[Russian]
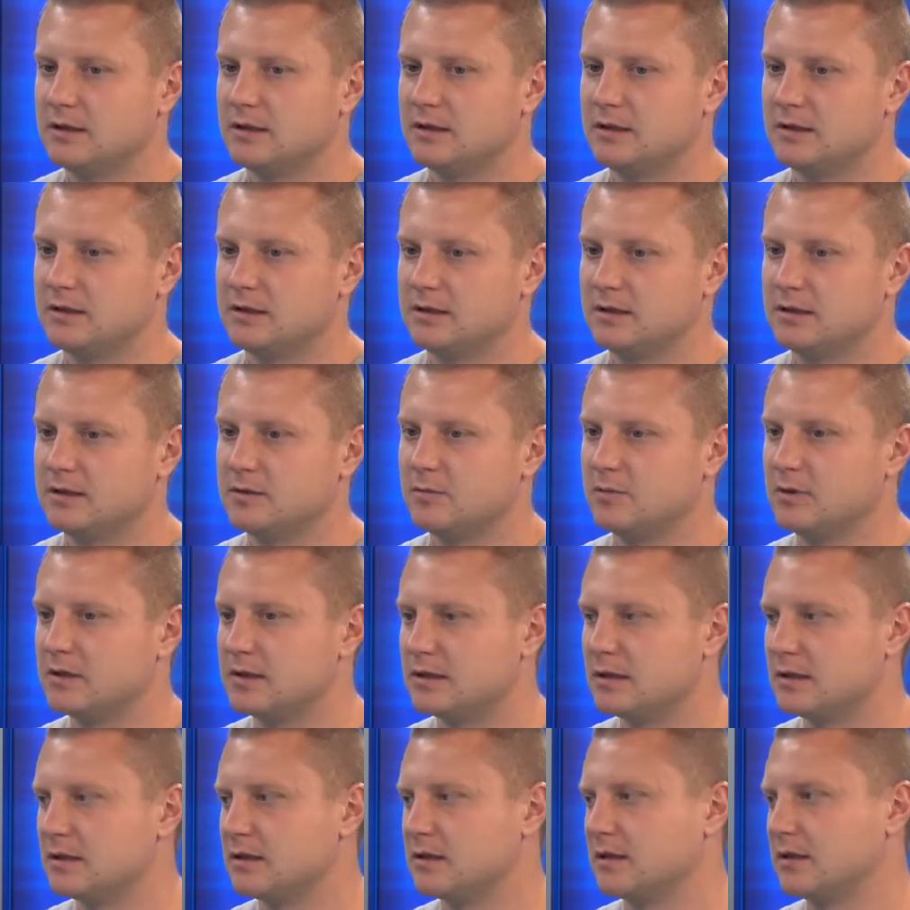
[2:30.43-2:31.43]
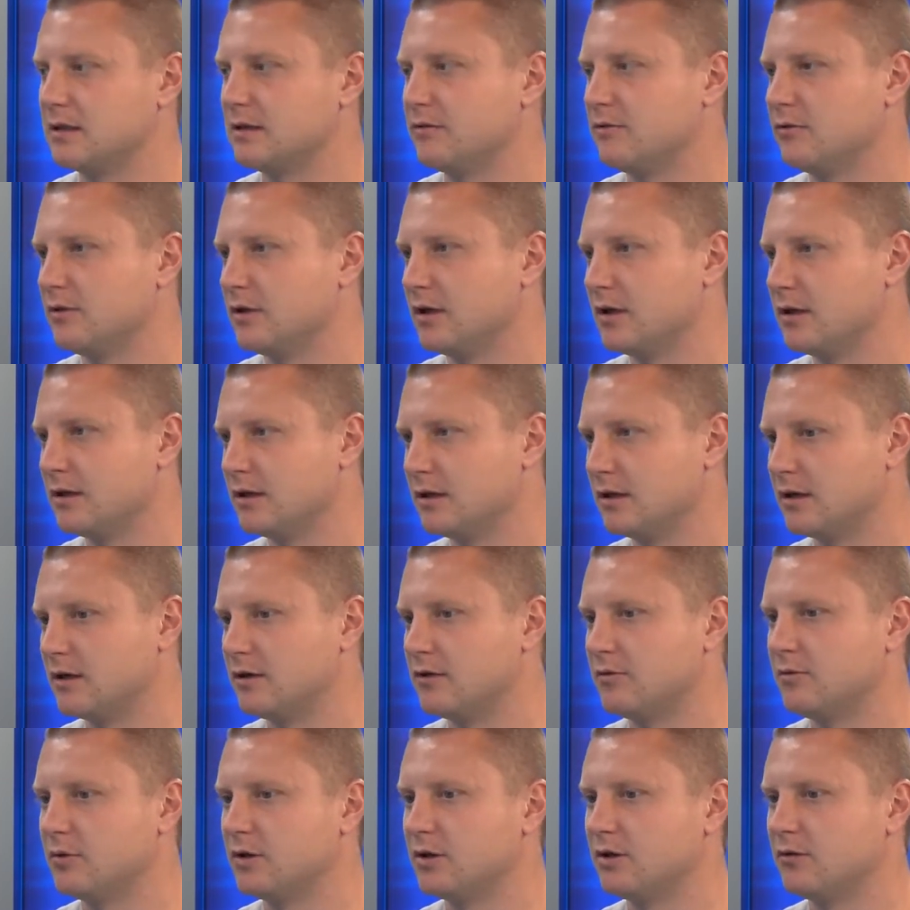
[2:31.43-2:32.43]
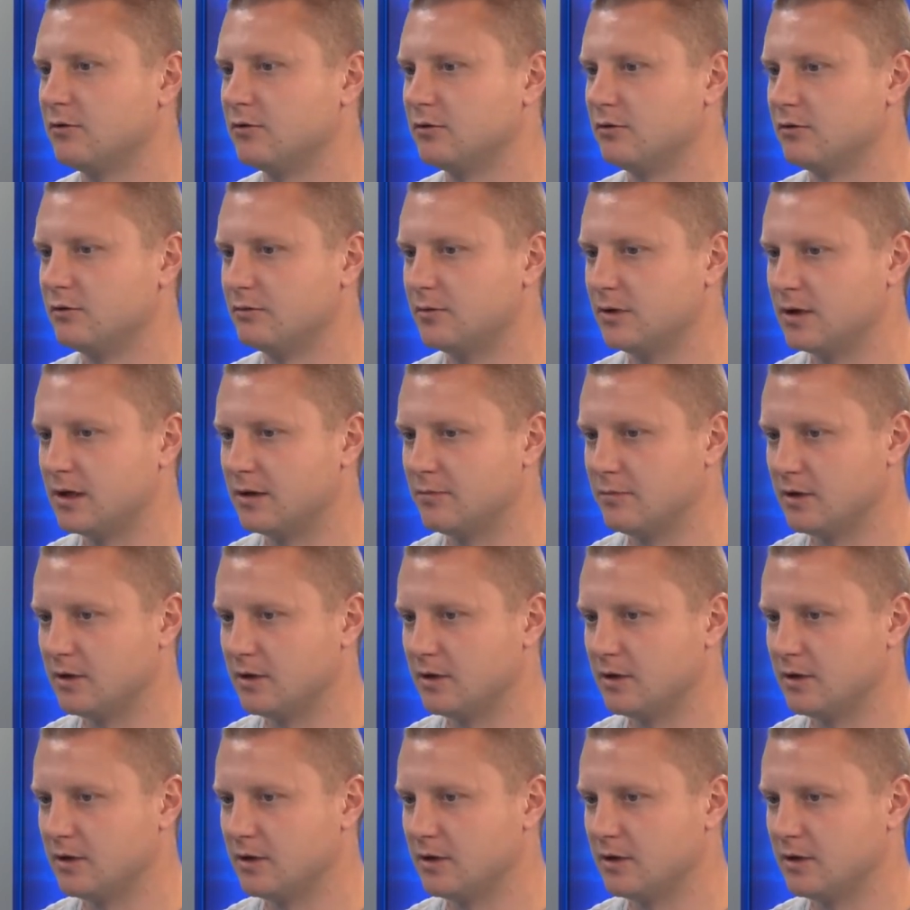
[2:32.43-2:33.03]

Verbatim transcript: э, СПЦ, за кого я играю, и Металлург МК,